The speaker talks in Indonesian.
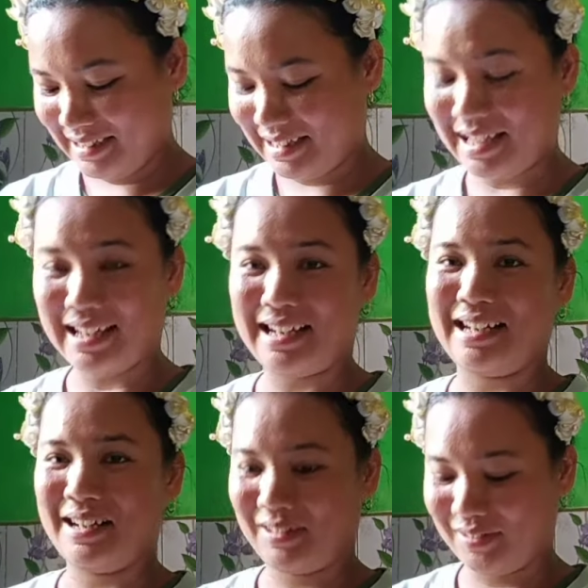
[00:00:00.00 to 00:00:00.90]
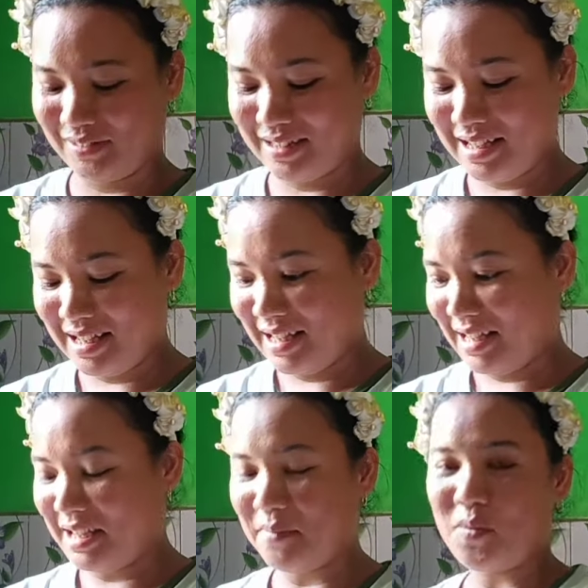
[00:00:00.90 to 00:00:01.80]
heran aku
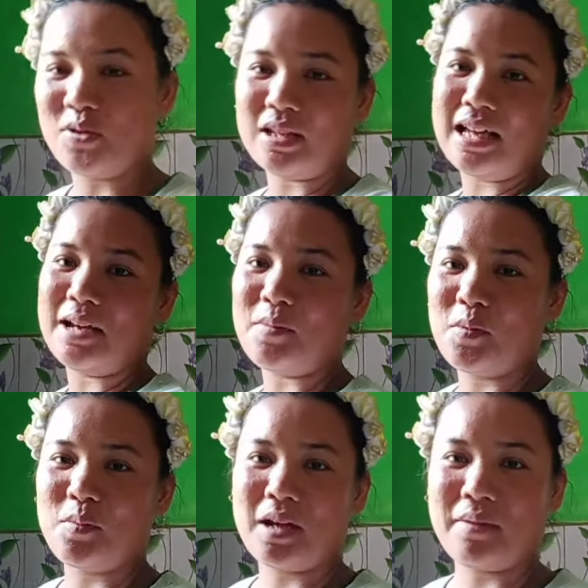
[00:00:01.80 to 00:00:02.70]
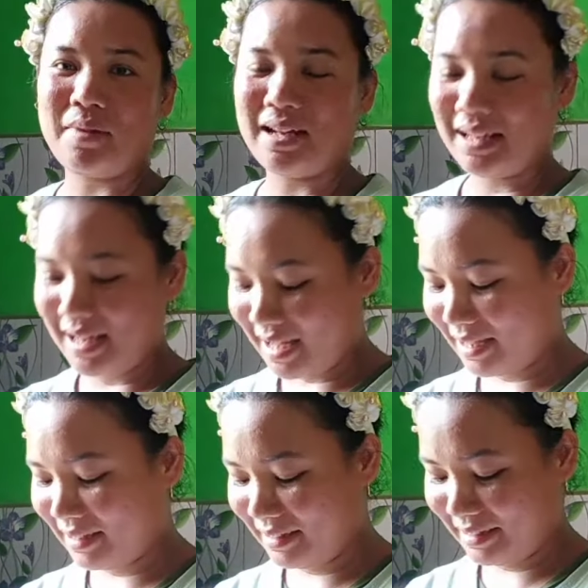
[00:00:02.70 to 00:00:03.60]
ya mau saya mau kayak mana
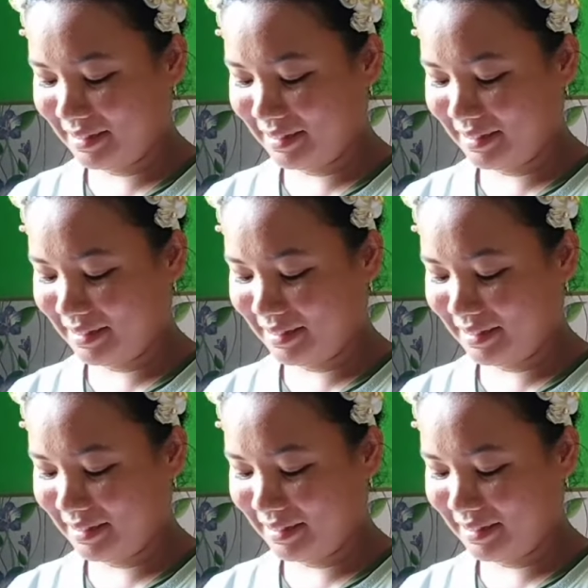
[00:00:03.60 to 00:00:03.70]
ya